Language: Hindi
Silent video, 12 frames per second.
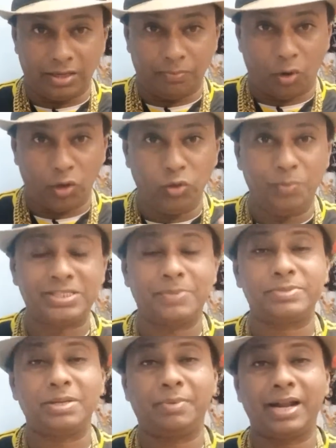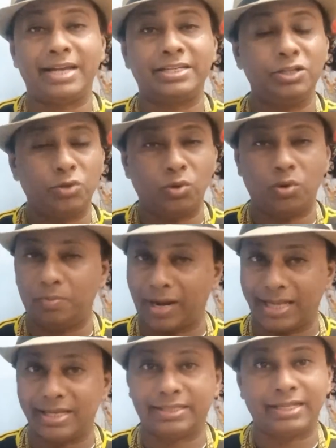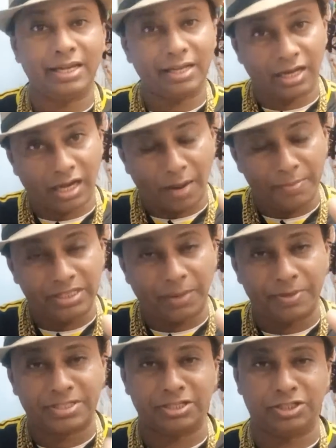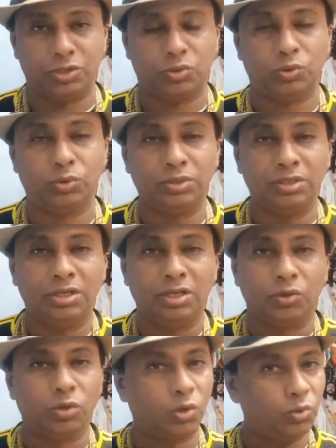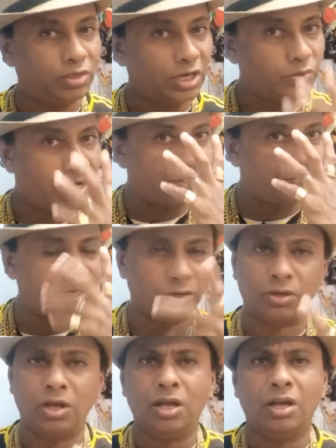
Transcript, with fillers: बॉलीवुड में सबसे बड़ा एक्शन हीरो माना जाता है अमिताभ बच्चन जी को क्योंकि उनका जो एक्सप्रेशन